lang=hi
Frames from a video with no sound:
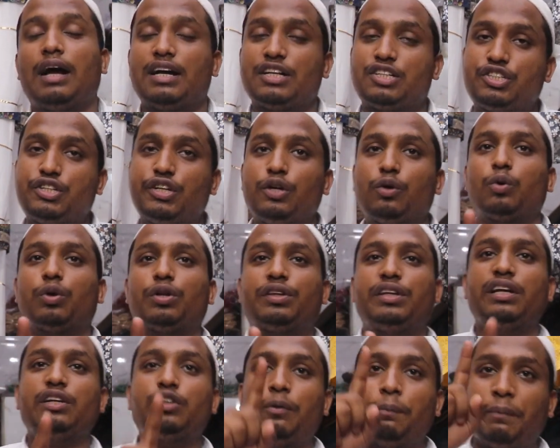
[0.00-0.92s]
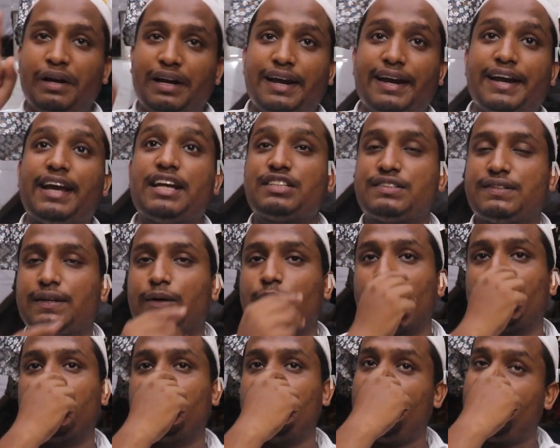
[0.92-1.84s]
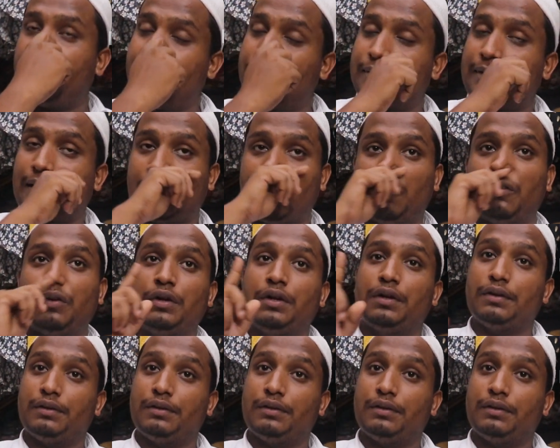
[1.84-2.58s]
दोस्तों अच्छी कुर्ती तो मिलेगी अच्छी कुर्ती मैं अभी भी बता रहा हूँ